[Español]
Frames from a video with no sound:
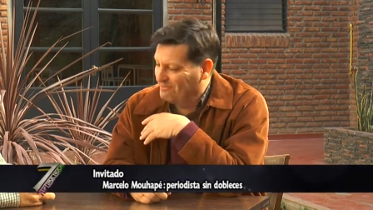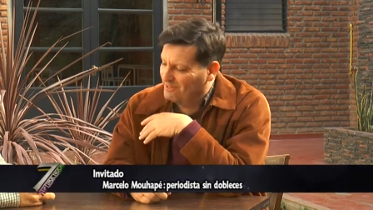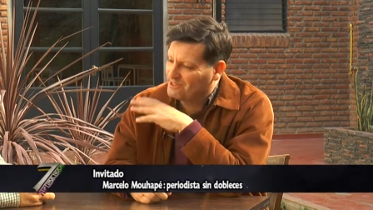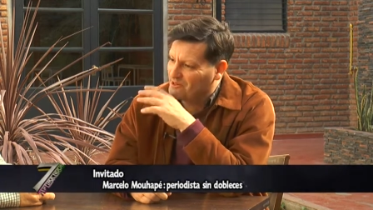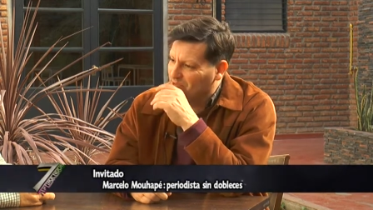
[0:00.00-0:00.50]

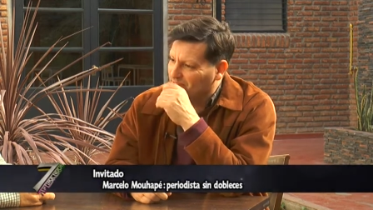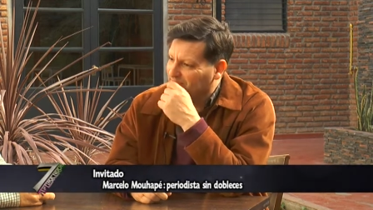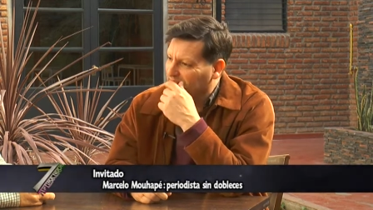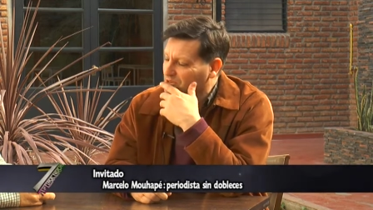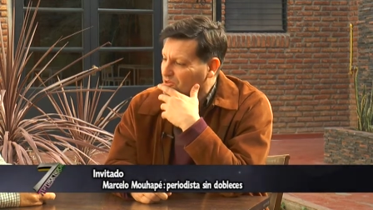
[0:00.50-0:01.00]
pasaron
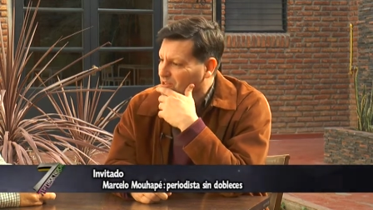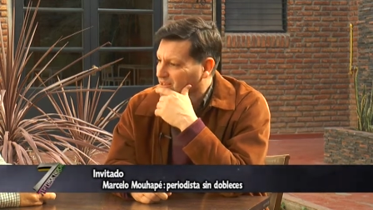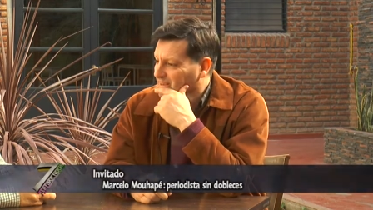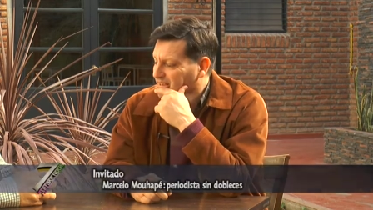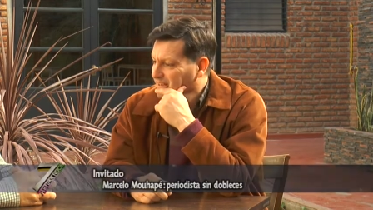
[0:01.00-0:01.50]
20 años.
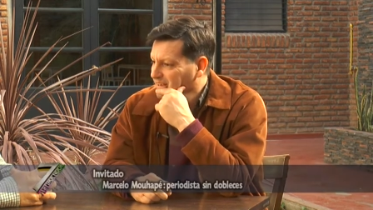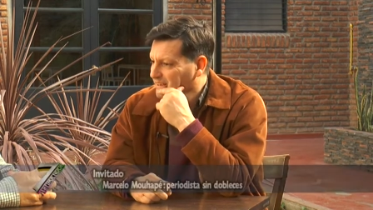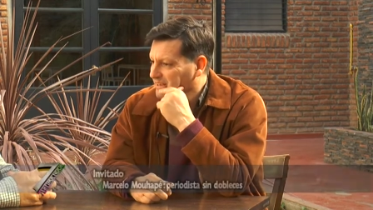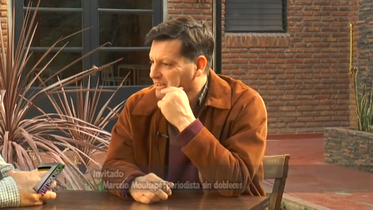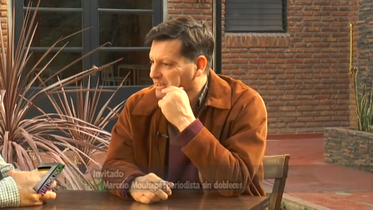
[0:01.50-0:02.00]

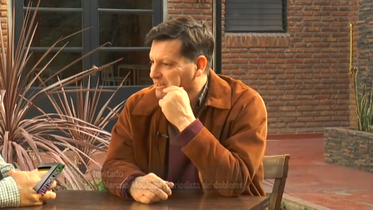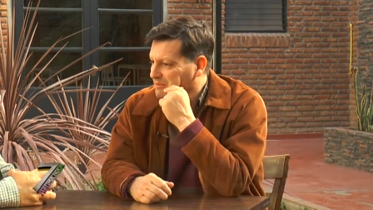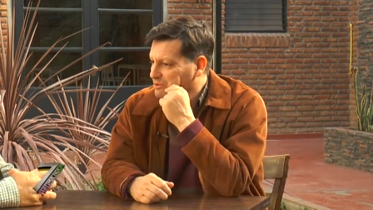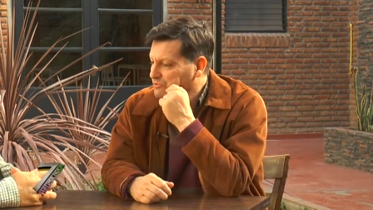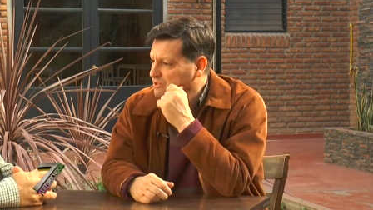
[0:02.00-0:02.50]

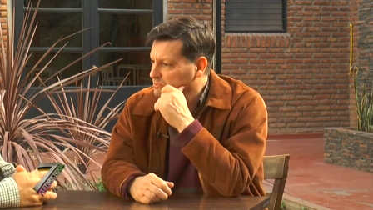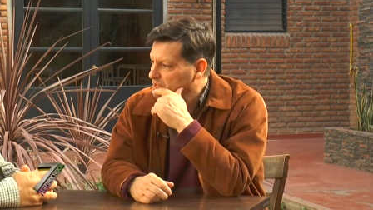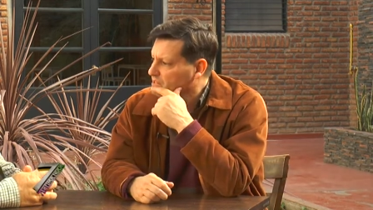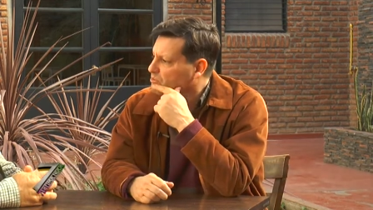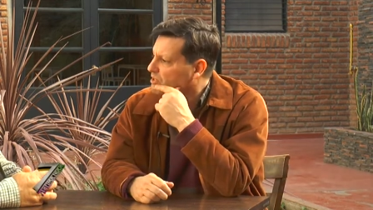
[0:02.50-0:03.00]
Eh, pero fue una experiencia muy